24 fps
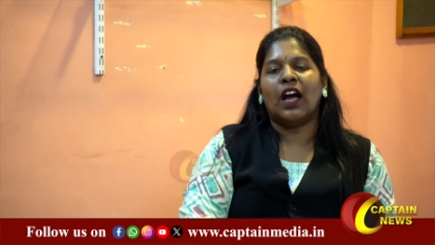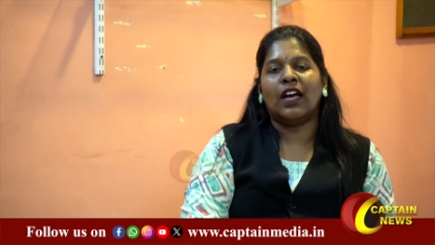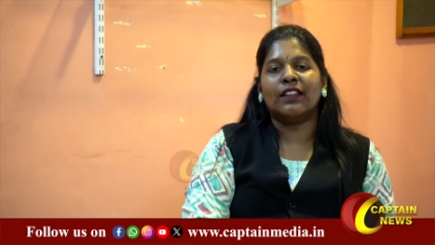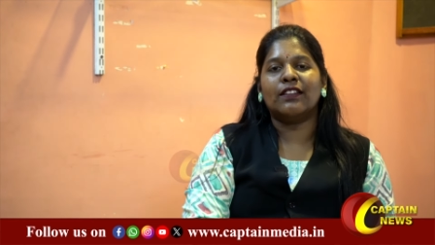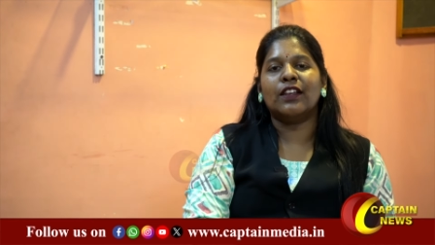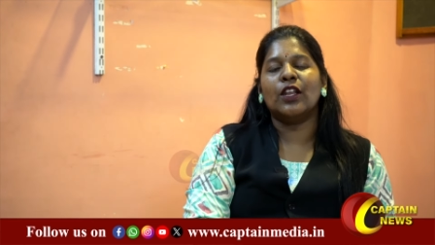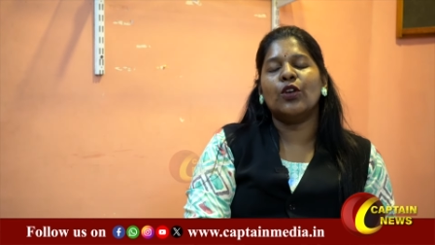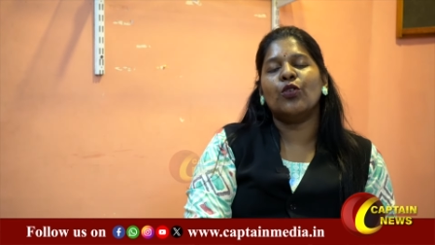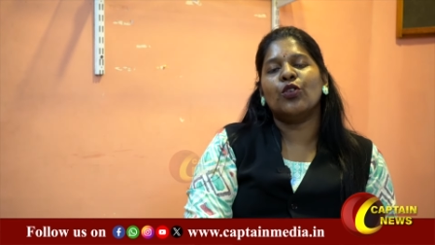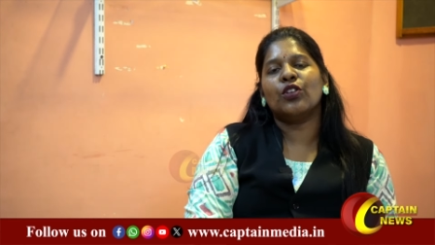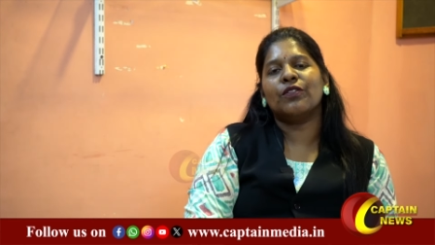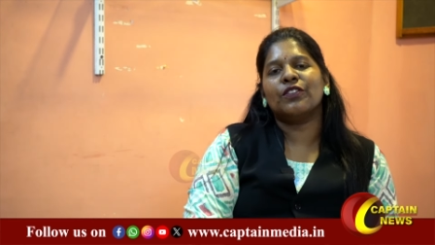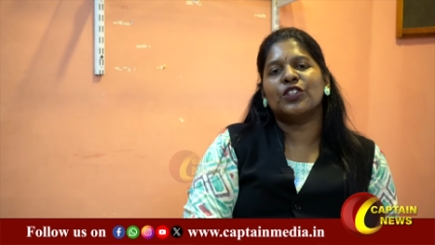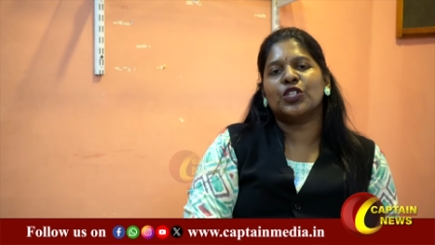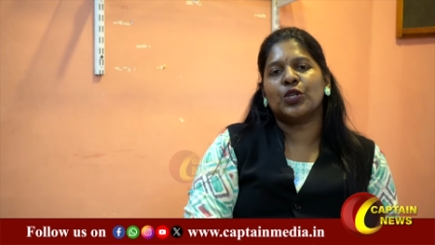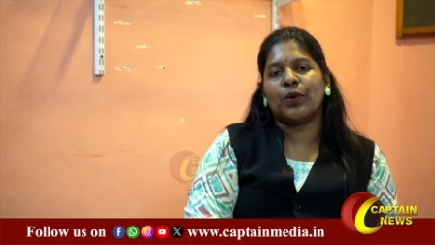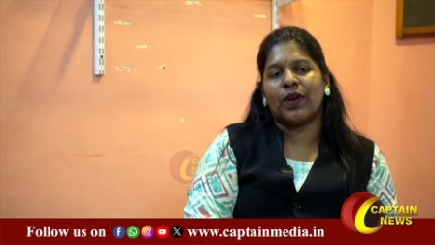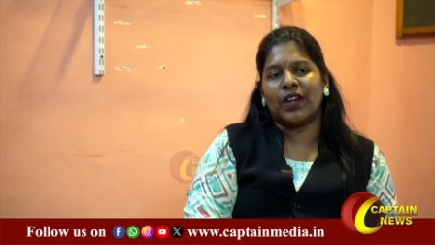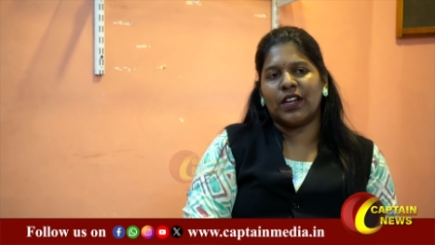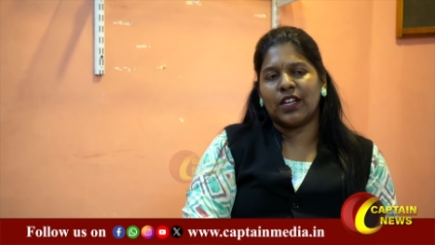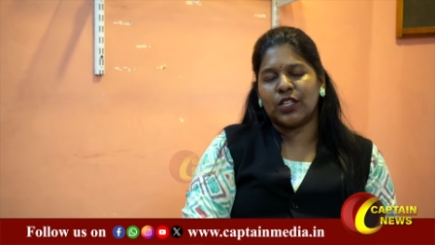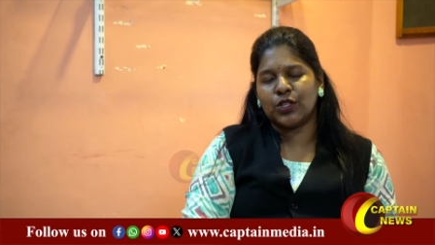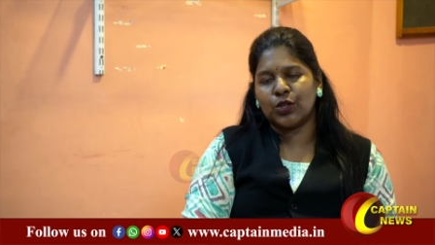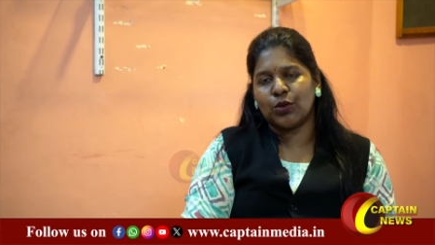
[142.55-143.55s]
அதுலேயே ஒரு
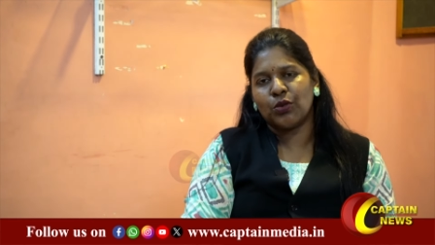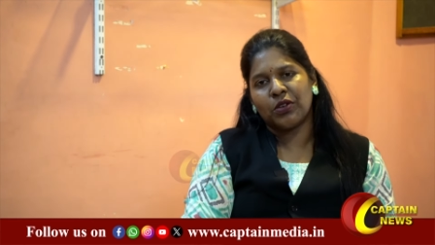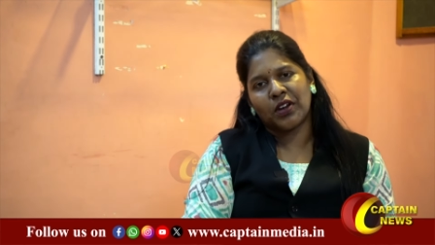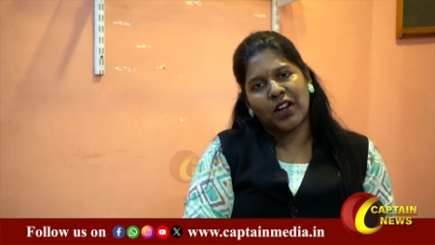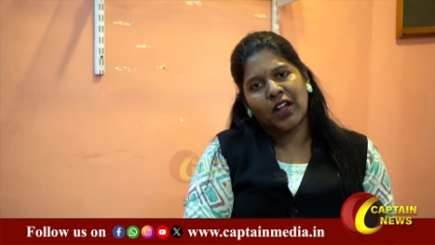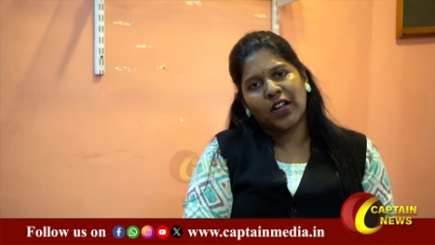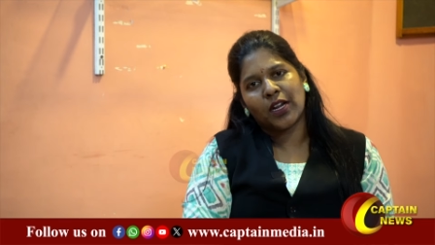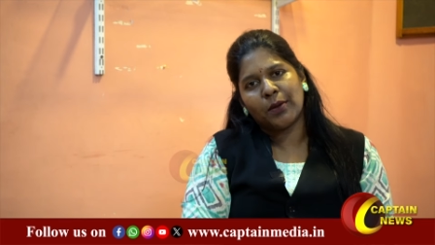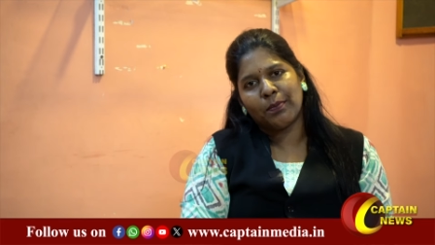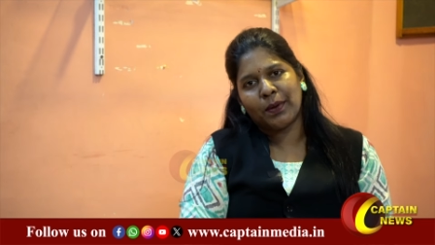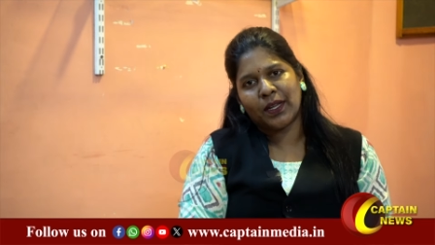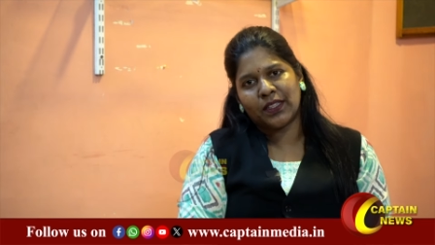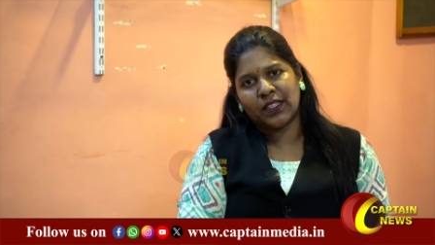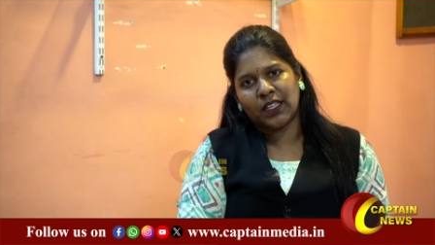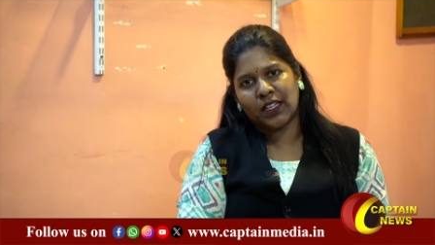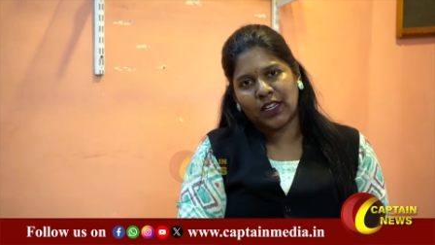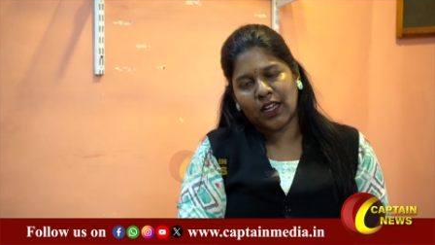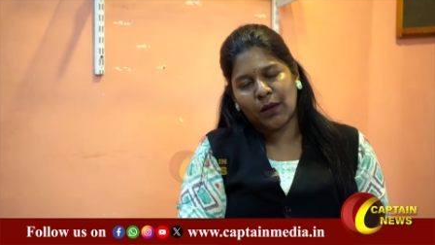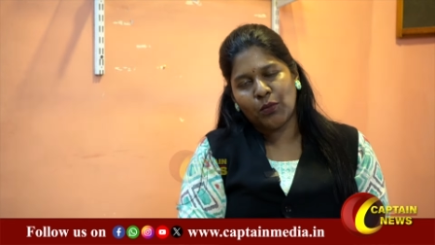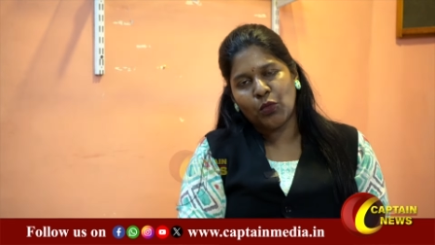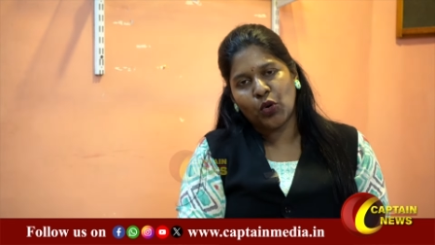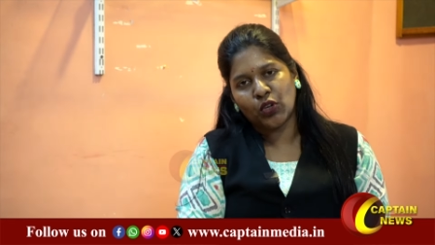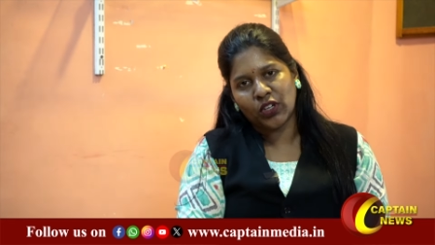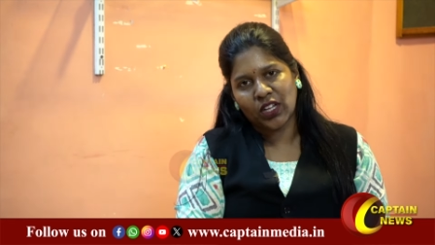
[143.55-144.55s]
விஷயம் என்ன சொல்கிறாங்கன்னு
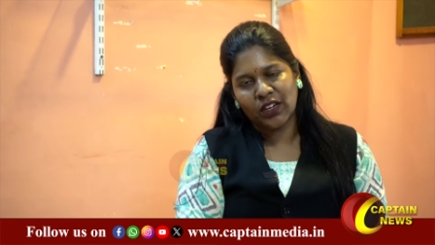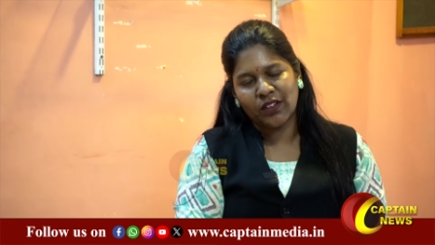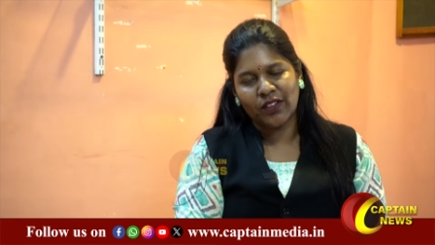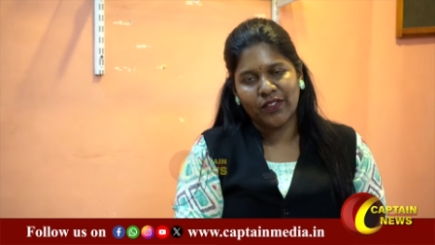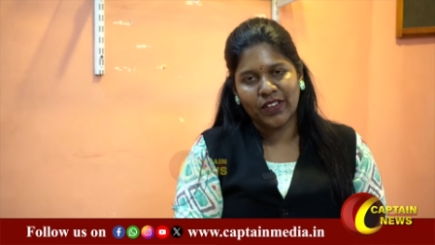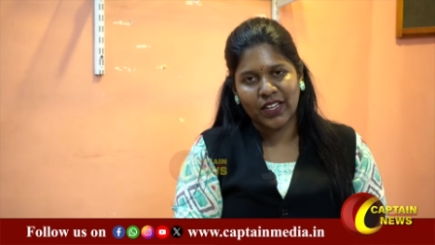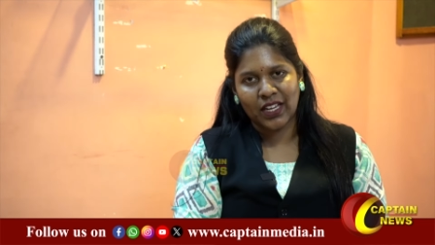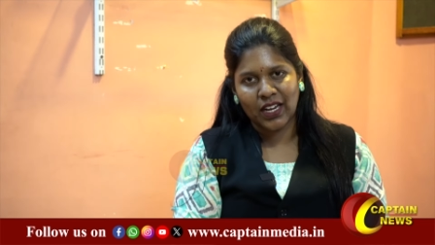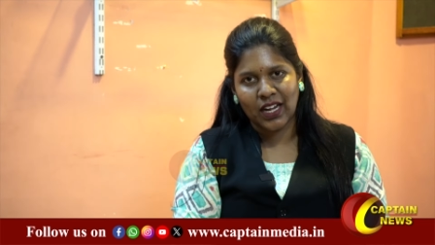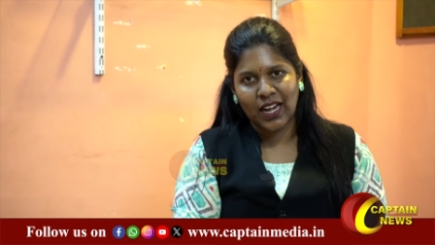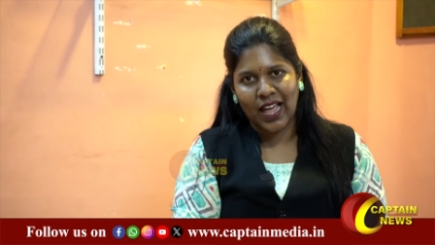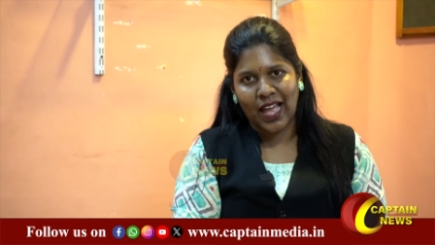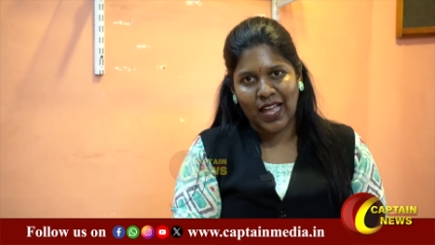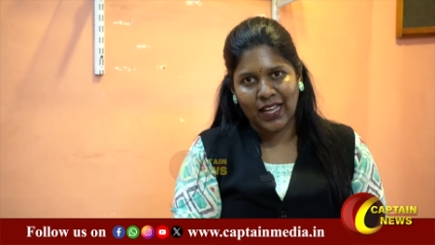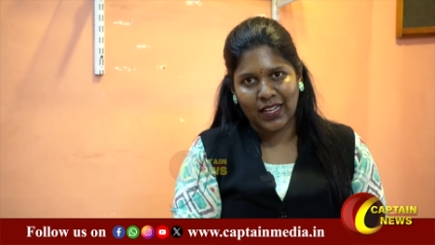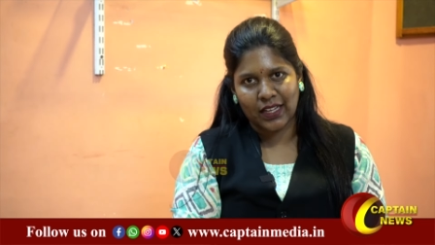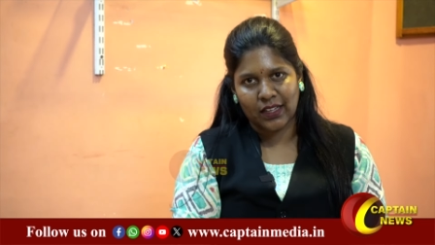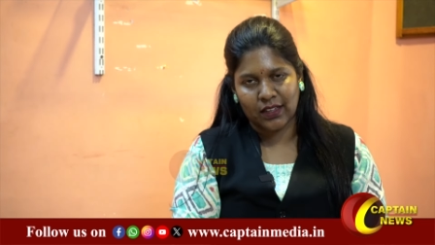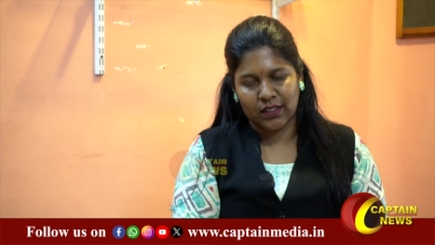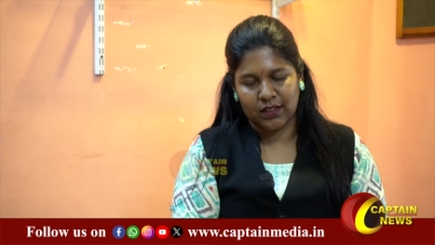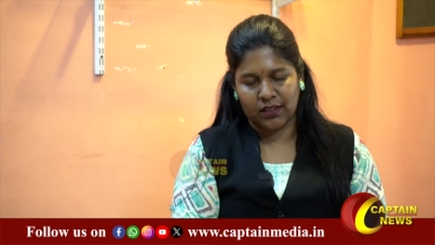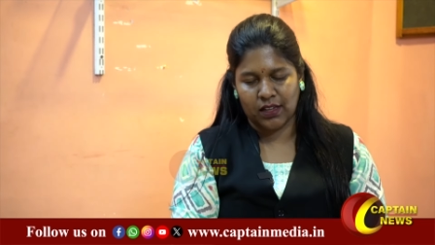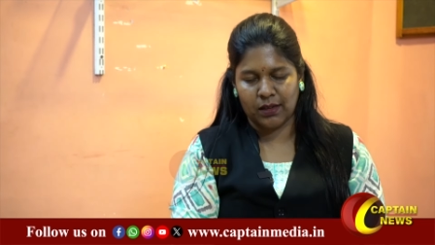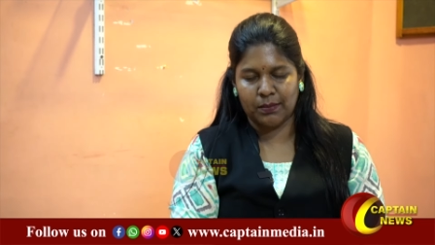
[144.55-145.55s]
பார்த்தீங்கன்னா மோட்டார் வெஹிக்கல்
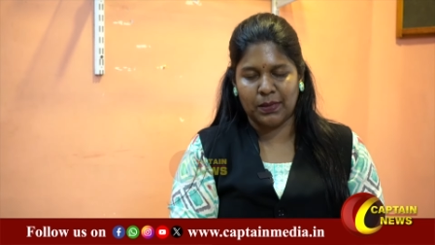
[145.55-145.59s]
ஆக்ட்